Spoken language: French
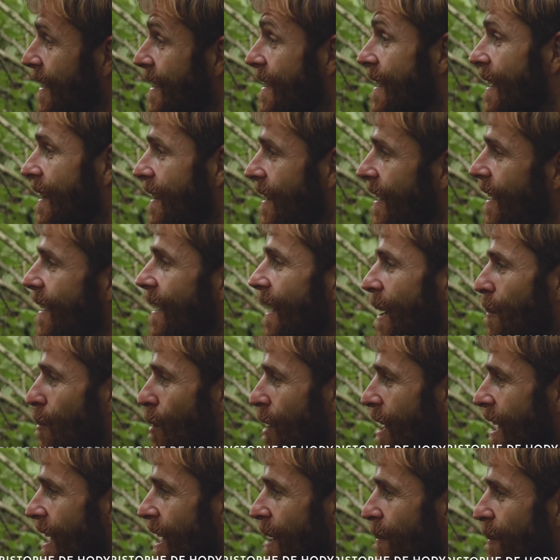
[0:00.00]
C'était un
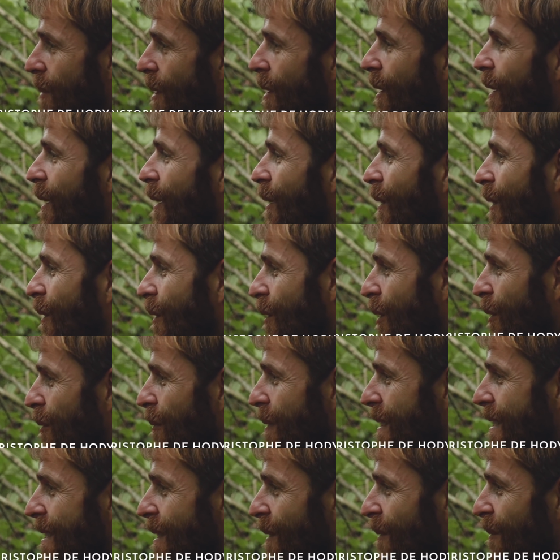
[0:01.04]
moyen à l'époque, et encore
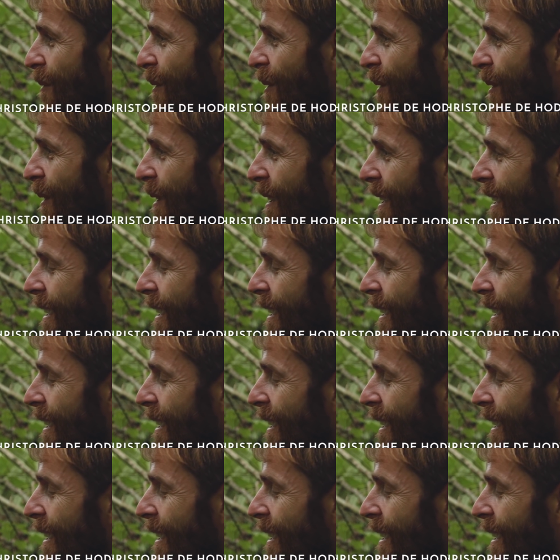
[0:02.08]
aujourd'hui si on veut